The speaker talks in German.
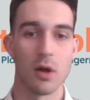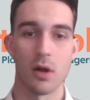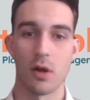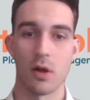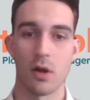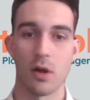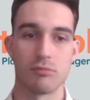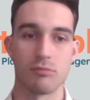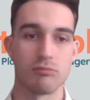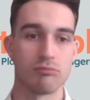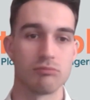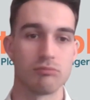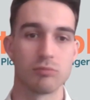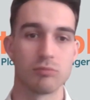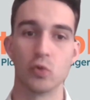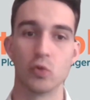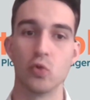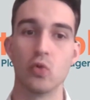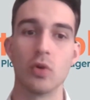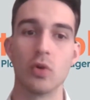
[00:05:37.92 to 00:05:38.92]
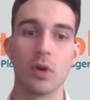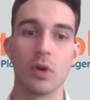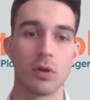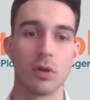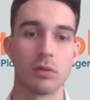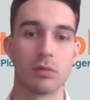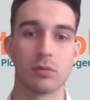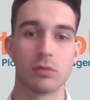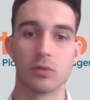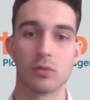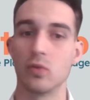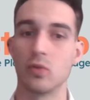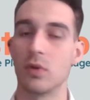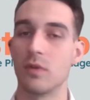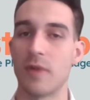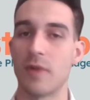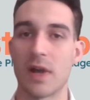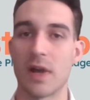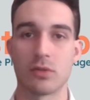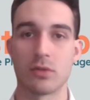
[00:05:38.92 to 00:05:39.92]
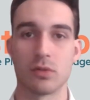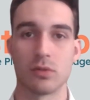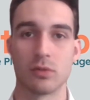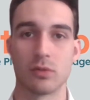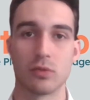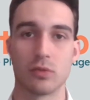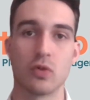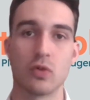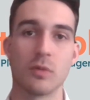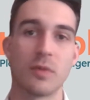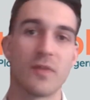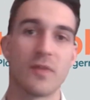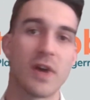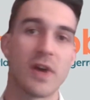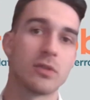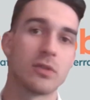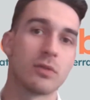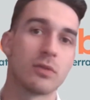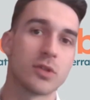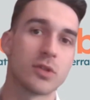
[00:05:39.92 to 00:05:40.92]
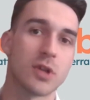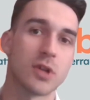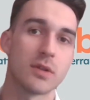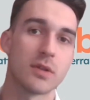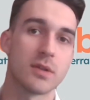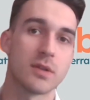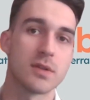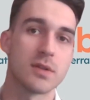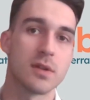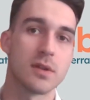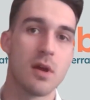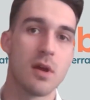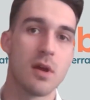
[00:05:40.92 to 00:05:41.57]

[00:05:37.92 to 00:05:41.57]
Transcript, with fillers: ähm, Google Google Wertung, Google Bewertungen schautest.